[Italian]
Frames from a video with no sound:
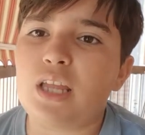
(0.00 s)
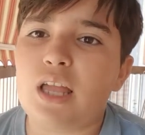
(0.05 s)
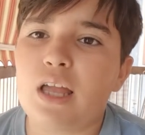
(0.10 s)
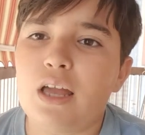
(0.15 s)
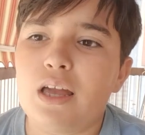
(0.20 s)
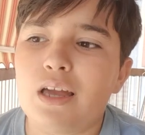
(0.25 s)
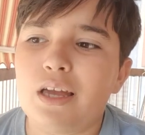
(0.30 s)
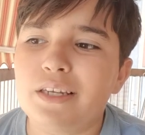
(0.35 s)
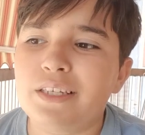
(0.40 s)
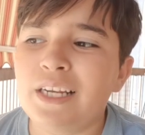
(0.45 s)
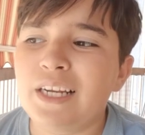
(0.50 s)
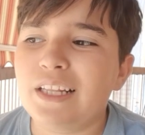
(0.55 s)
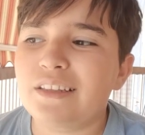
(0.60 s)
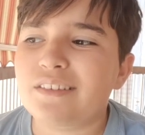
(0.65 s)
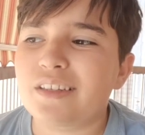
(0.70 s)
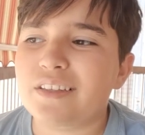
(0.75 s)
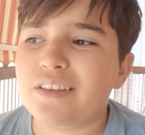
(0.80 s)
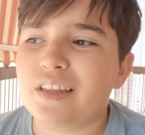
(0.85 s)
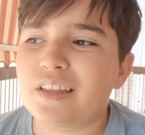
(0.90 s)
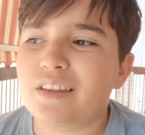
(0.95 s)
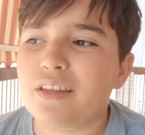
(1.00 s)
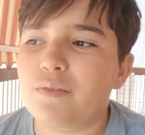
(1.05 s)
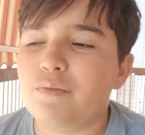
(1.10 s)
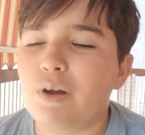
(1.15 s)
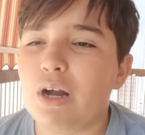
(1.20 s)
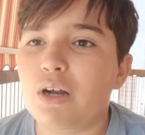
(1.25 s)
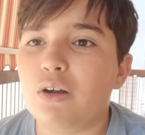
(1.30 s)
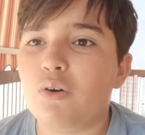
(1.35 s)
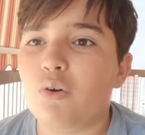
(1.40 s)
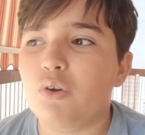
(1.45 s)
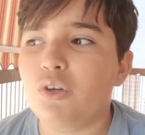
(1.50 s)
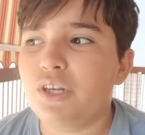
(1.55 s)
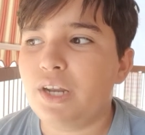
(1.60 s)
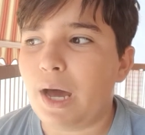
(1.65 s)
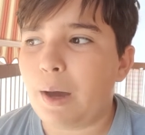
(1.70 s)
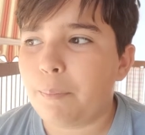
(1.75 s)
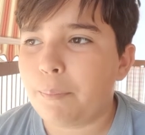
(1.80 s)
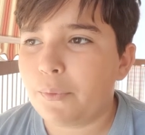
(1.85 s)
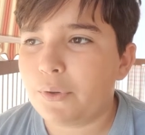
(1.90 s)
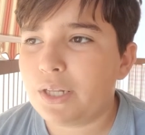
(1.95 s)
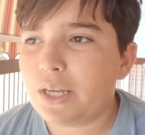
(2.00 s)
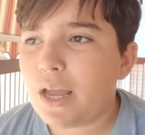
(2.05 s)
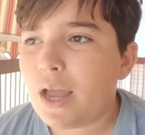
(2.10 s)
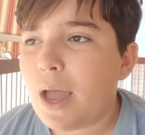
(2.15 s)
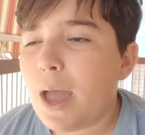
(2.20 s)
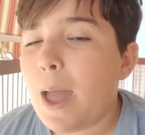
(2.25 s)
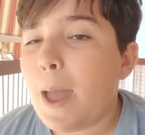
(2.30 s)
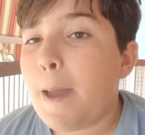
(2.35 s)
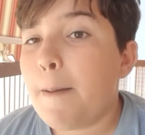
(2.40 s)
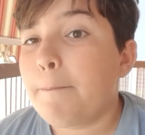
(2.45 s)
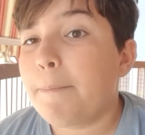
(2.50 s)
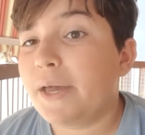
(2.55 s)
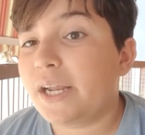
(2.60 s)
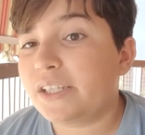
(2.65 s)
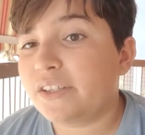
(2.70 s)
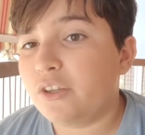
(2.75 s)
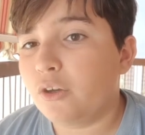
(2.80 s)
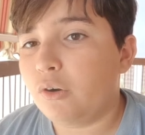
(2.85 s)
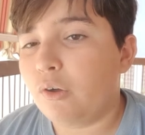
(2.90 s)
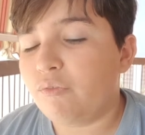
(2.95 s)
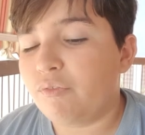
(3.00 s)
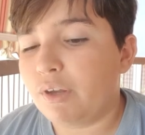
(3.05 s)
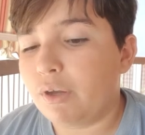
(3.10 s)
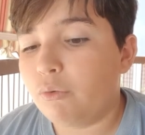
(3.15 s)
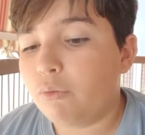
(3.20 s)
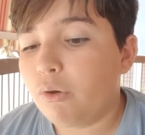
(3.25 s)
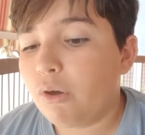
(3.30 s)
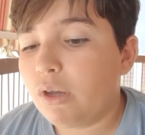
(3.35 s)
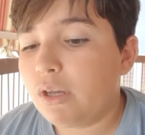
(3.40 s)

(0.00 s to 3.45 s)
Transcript: eh, nella trattativa con Napoli per Diolofeu.